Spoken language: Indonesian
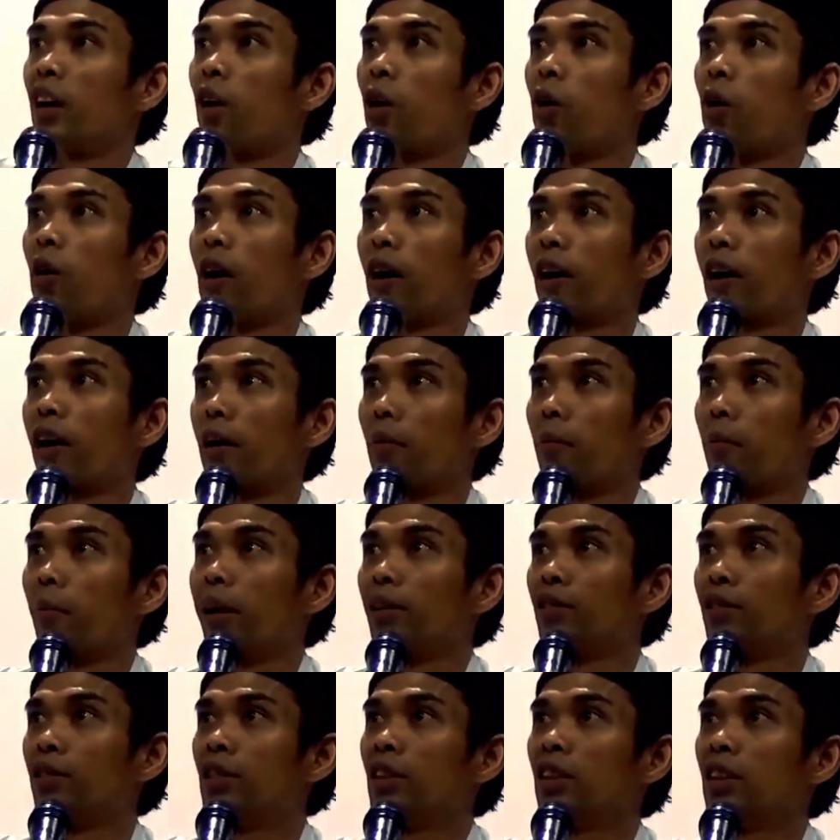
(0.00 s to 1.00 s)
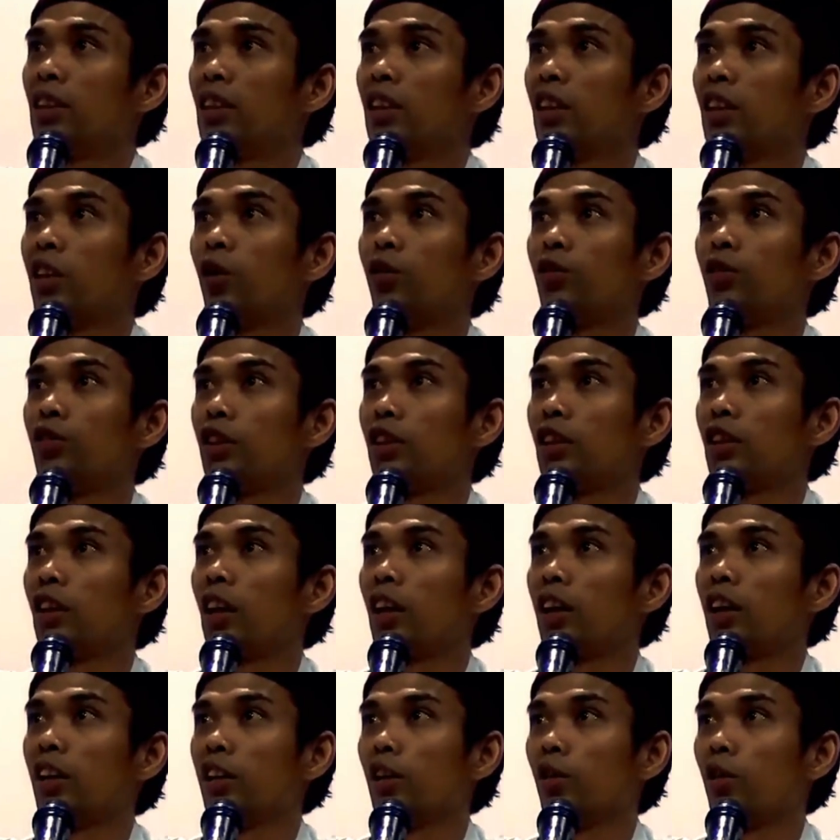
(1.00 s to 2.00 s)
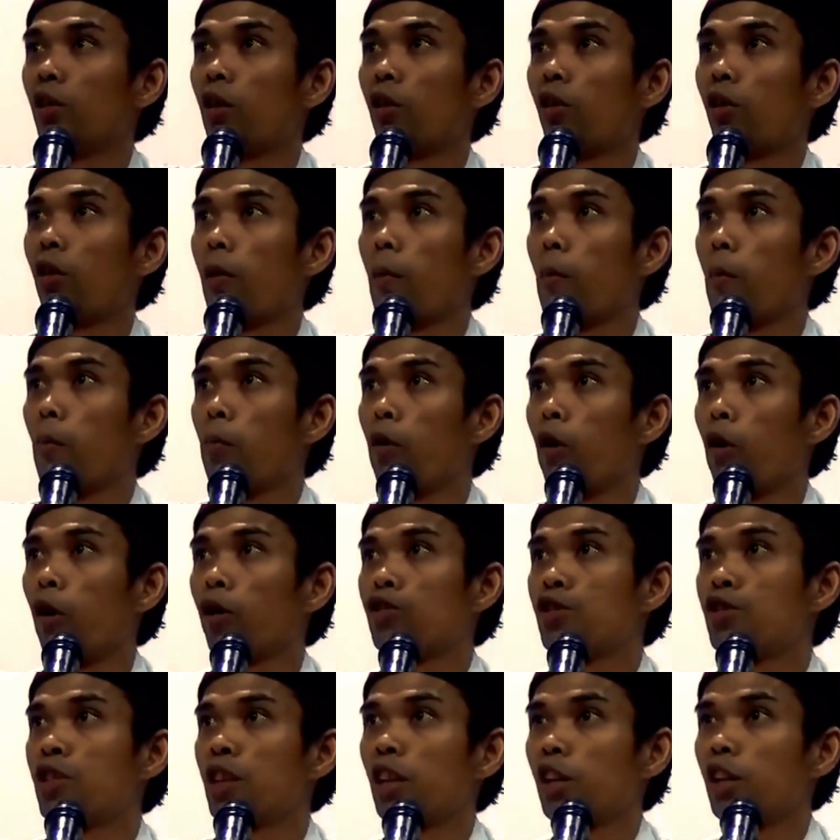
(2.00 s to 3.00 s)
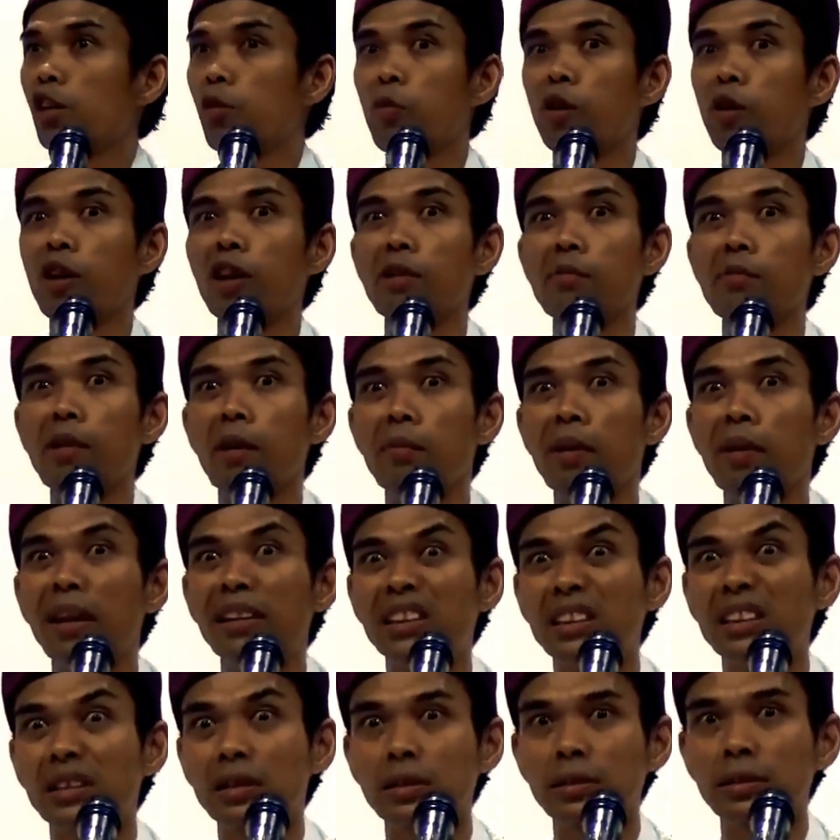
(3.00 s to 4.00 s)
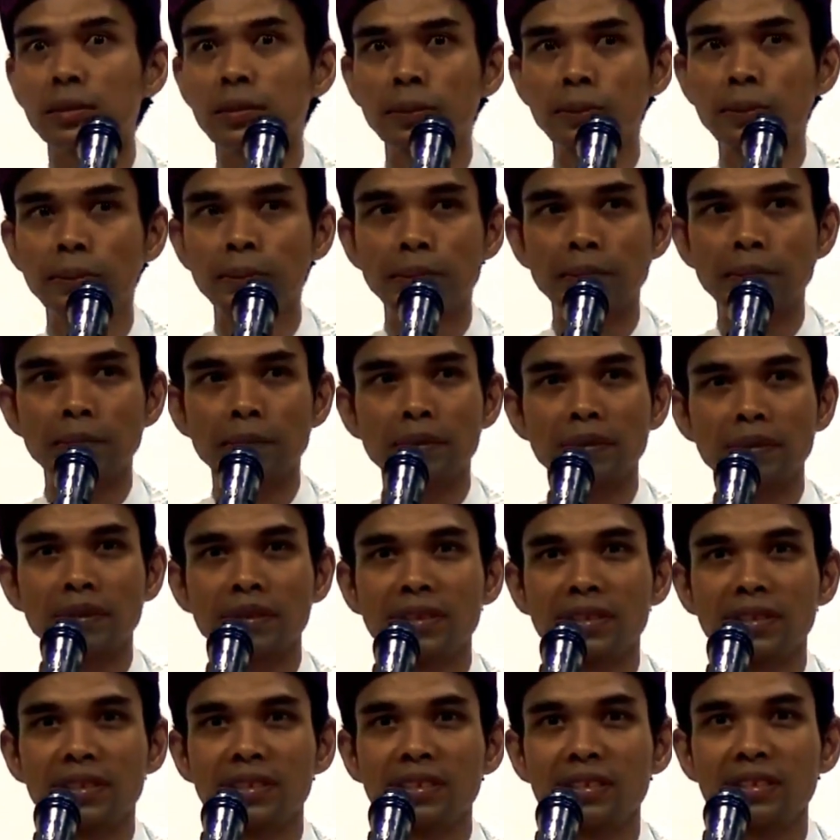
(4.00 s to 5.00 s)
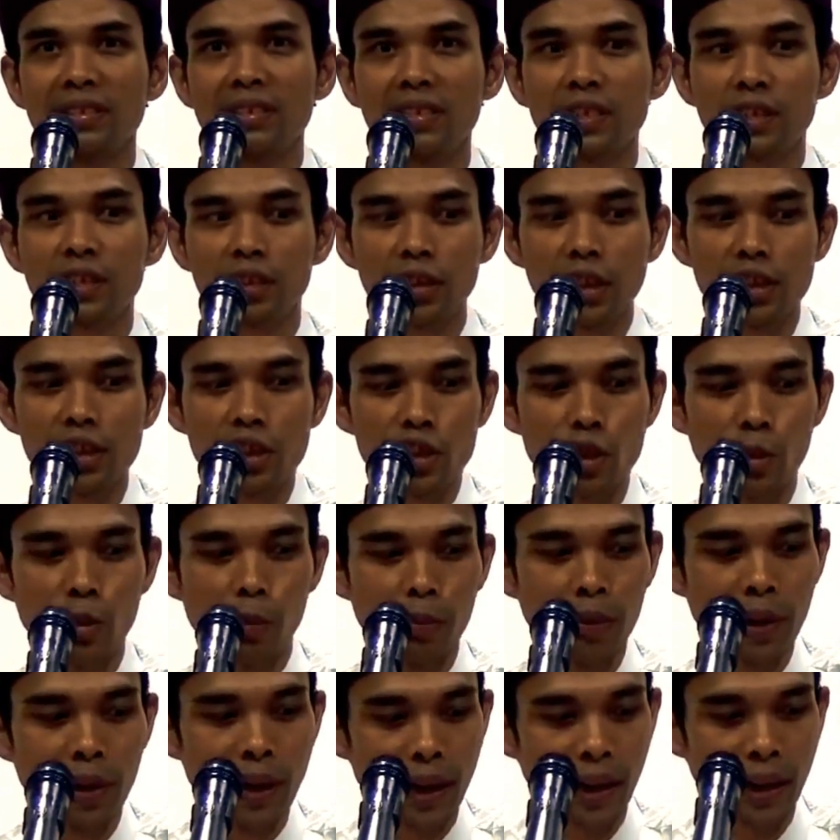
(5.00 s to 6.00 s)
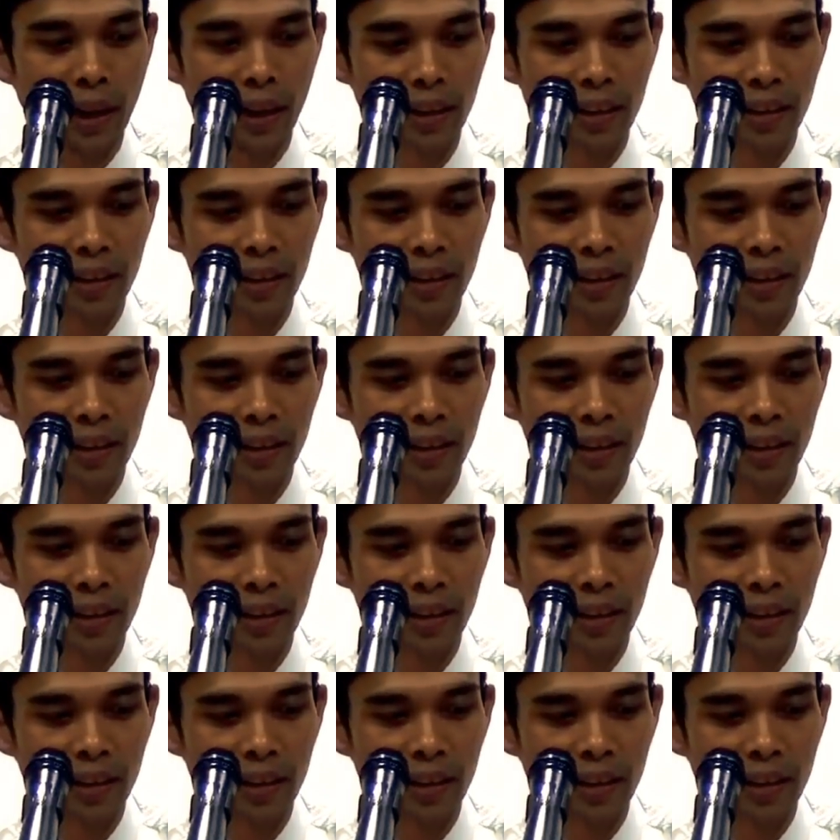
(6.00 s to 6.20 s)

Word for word: kau akan mati kau tinggal di lorong blok C nomor 15 senyum dia